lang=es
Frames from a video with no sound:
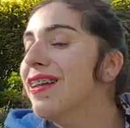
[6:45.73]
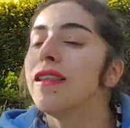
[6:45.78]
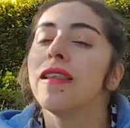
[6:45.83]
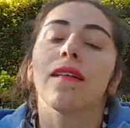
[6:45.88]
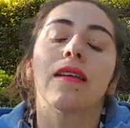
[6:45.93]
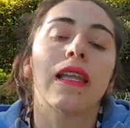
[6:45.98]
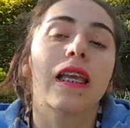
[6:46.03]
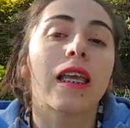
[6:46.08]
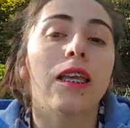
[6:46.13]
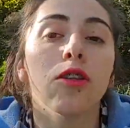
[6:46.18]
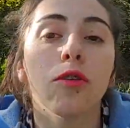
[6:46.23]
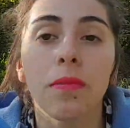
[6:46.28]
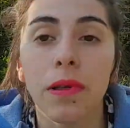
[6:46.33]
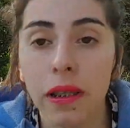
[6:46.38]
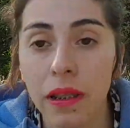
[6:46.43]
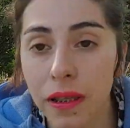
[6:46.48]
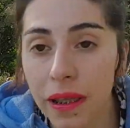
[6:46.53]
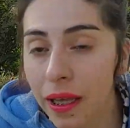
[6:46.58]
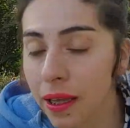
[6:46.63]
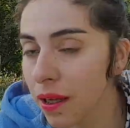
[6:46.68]
la verdad es que no
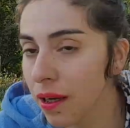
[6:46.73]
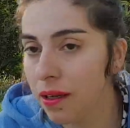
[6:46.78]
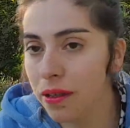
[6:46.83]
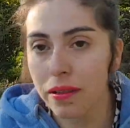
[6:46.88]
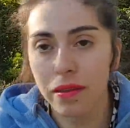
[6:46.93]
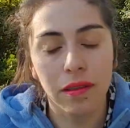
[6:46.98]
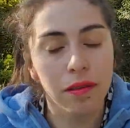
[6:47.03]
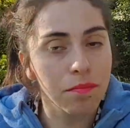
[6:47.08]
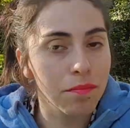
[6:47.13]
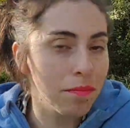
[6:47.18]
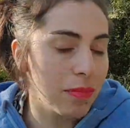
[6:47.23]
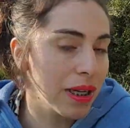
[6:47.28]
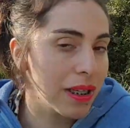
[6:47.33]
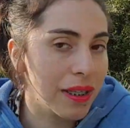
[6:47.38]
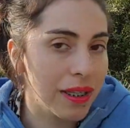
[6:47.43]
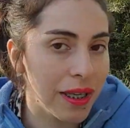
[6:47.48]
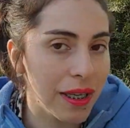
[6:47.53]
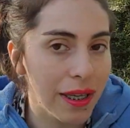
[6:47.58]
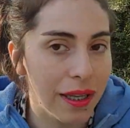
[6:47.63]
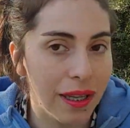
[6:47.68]
pedí nada más
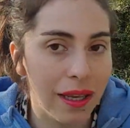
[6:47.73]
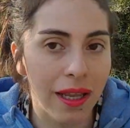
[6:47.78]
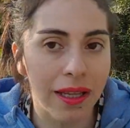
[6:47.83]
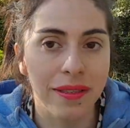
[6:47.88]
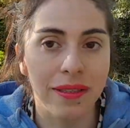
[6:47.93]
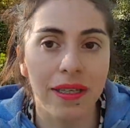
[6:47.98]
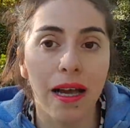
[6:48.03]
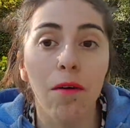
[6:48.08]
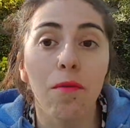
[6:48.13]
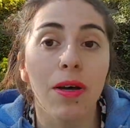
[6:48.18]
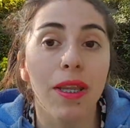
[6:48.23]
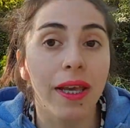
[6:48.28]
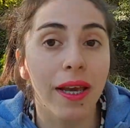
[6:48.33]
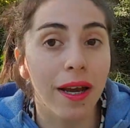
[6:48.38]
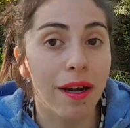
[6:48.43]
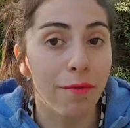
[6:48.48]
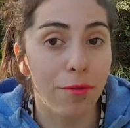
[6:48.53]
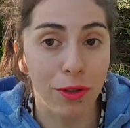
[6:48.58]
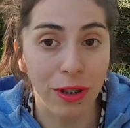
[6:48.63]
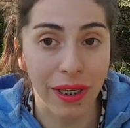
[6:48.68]
que las aguas de
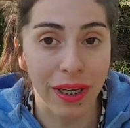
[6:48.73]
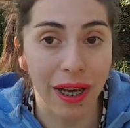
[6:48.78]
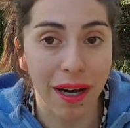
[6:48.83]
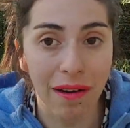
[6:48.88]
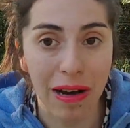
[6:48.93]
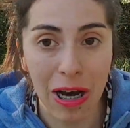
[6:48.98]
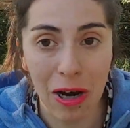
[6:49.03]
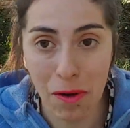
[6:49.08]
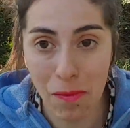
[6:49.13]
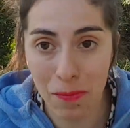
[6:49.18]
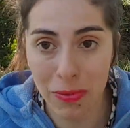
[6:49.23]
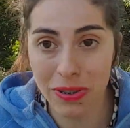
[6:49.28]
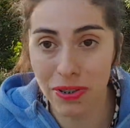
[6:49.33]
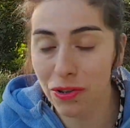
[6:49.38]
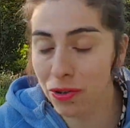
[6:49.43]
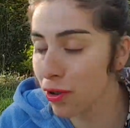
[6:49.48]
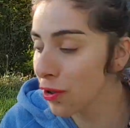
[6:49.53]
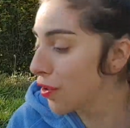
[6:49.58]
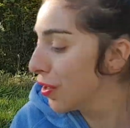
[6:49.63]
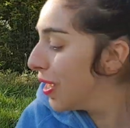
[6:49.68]
Jabuticaba como
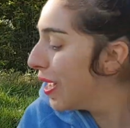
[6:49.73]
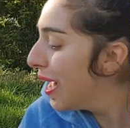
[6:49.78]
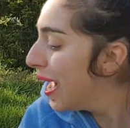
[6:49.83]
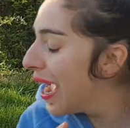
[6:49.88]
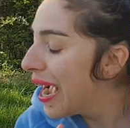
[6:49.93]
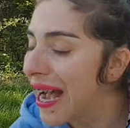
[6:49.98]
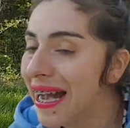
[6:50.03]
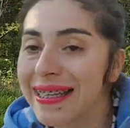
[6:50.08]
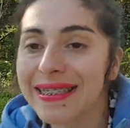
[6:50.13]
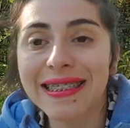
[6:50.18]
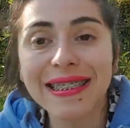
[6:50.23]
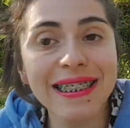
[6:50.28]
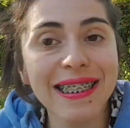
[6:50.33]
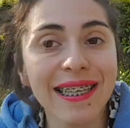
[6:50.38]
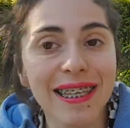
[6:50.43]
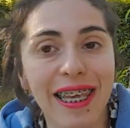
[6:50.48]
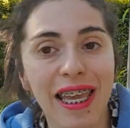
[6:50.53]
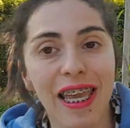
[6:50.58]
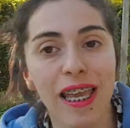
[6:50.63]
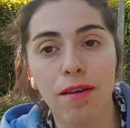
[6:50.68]
stock, así
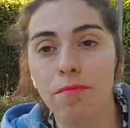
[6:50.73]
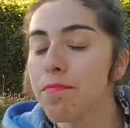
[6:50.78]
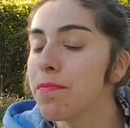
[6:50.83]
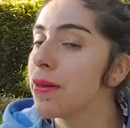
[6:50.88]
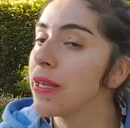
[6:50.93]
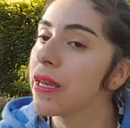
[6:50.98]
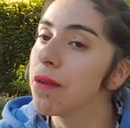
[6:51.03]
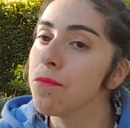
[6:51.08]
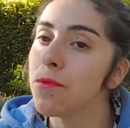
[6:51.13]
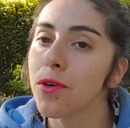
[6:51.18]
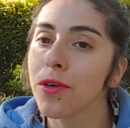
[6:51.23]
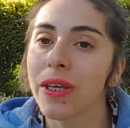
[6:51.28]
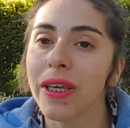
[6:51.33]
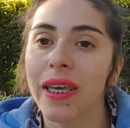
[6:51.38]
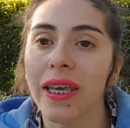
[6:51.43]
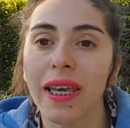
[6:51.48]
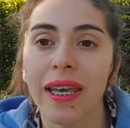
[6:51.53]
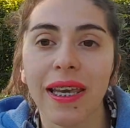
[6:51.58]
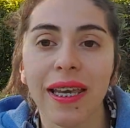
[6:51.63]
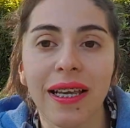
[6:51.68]
que esperemos
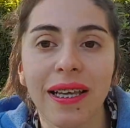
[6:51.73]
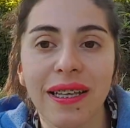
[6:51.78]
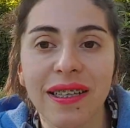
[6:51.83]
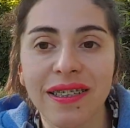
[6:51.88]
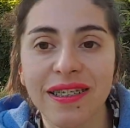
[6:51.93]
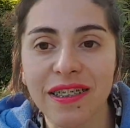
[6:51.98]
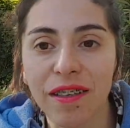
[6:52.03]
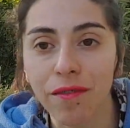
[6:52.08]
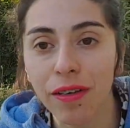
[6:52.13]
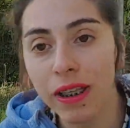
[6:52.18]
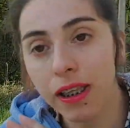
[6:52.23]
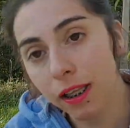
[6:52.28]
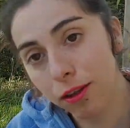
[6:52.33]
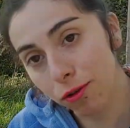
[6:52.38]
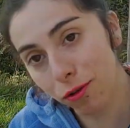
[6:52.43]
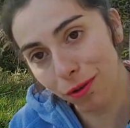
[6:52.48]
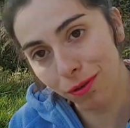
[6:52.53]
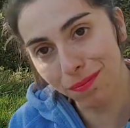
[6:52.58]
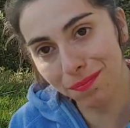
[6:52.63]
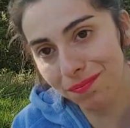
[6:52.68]
que se venda
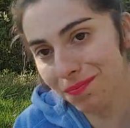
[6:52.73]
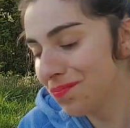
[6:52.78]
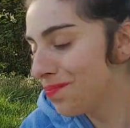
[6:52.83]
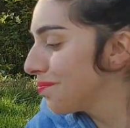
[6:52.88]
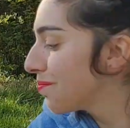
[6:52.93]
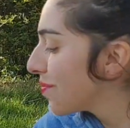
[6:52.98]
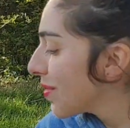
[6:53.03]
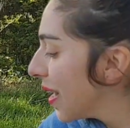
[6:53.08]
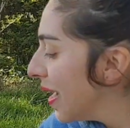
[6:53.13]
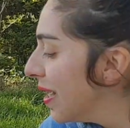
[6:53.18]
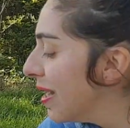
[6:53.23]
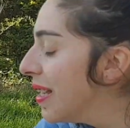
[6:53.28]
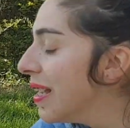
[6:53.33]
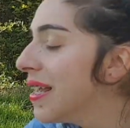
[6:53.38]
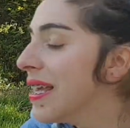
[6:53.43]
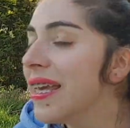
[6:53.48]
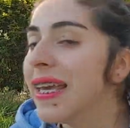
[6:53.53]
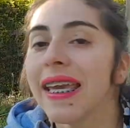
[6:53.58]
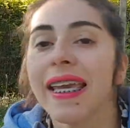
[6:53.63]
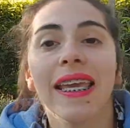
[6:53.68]
todo.
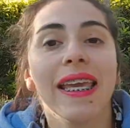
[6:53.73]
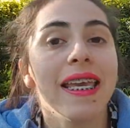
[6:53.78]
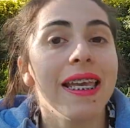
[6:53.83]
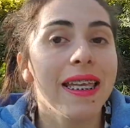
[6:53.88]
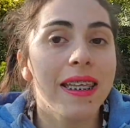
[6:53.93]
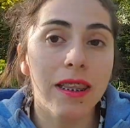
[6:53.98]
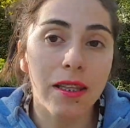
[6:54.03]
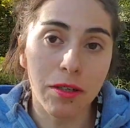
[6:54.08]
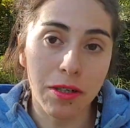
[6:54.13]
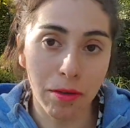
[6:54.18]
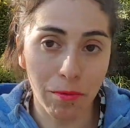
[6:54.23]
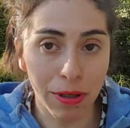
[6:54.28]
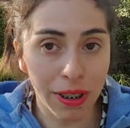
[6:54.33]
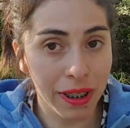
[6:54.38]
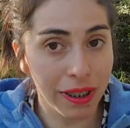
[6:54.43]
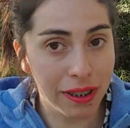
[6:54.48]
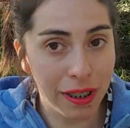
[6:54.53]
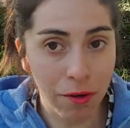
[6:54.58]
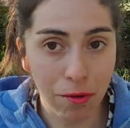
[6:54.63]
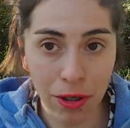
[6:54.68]
Eh, recuerden
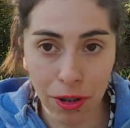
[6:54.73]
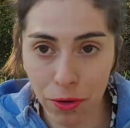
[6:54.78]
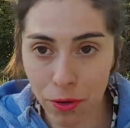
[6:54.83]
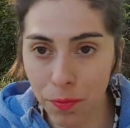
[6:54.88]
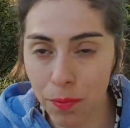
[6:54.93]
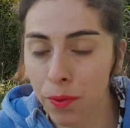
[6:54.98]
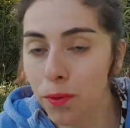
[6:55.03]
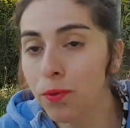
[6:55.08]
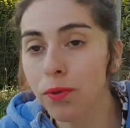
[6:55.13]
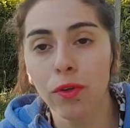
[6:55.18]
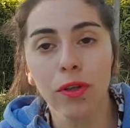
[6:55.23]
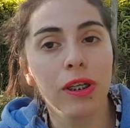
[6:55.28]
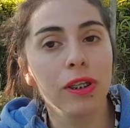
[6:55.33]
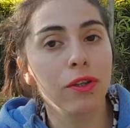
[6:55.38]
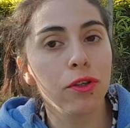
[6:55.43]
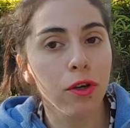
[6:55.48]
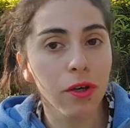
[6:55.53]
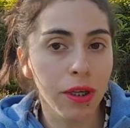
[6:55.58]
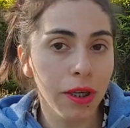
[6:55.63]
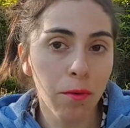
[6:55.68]
que tengo harto producto de
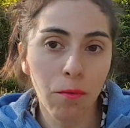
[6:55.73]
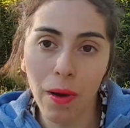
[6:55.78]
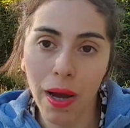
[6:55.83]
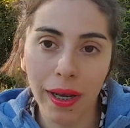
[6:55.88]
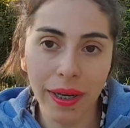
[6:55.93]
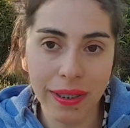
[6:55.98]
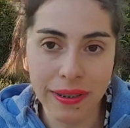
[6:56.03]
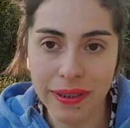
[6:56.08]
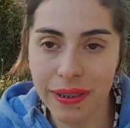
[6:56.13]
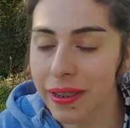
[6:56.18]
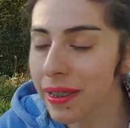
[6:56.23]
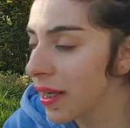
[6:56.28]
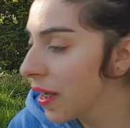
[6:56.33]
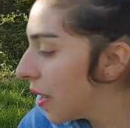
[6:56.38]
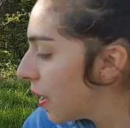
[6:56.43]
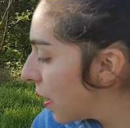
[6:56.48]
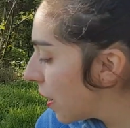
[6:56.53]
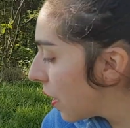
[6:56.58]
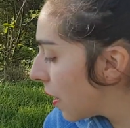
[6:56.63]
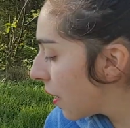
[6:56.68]
stock igual, así
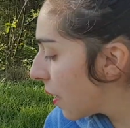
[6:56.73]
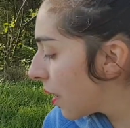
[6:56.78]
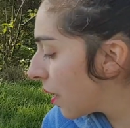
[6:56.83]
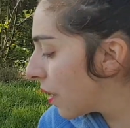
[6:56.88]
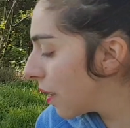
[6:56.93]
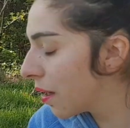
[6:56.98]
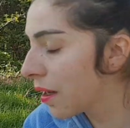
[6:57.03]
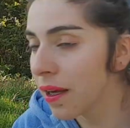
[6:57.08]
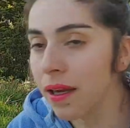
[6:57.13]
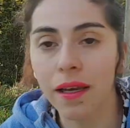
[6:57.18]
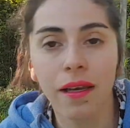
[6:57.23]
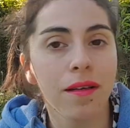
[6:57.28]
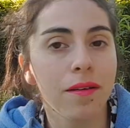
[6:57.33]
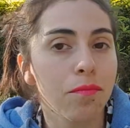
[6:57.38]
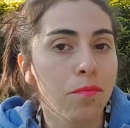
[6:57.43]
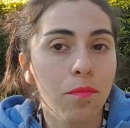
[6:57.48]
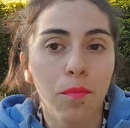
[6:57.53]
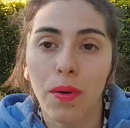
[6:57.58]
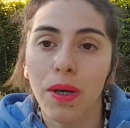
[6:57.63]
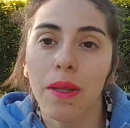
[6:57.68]
que
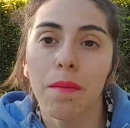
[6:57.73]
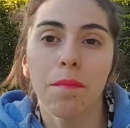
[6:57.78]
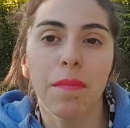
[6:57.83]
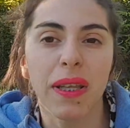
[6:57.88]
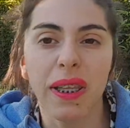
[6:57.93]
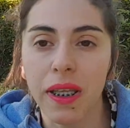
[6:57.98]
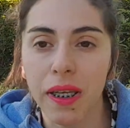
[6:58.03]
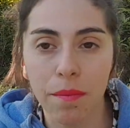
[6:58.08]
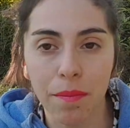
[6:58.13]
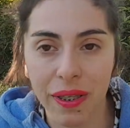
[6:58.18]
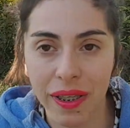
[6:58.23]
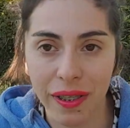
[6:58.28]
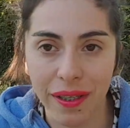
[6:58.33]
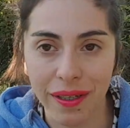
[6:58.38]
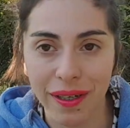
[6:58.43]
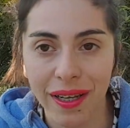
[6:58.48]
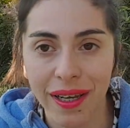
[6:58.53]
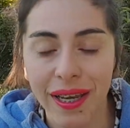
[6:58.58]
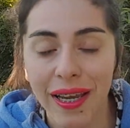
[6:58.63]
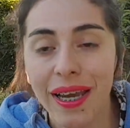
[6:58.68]
pueden pedir y pedir.
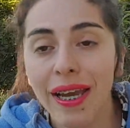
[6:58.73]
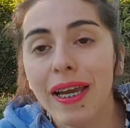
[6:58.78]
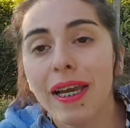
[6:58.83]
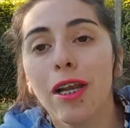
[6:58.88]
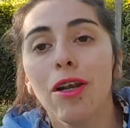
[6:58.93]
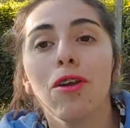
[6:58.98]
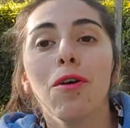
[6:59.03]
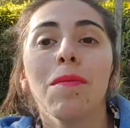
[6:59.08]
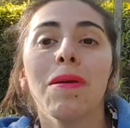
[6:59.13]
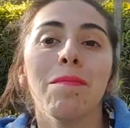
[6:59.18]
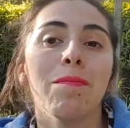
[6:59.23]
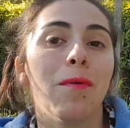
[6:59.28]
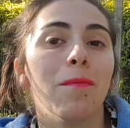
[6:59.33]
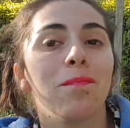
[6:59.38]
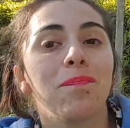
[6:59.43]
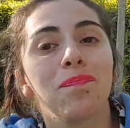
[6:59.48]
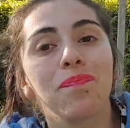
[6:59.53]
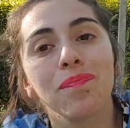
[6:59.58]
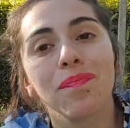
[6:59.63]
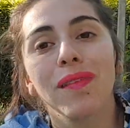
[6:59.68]
Lo mismo,
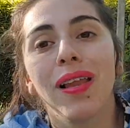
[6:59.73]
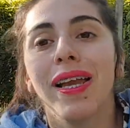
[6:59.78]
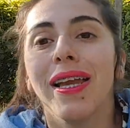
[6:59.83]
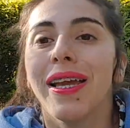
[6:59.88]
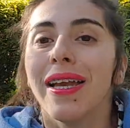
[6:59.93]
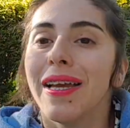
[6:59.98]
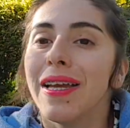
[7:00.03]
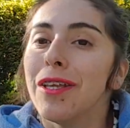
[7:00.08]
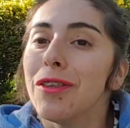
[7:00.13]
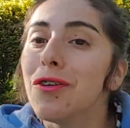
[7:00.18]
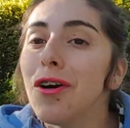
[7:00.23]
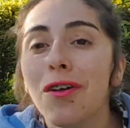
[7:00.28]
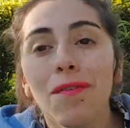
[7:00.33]
no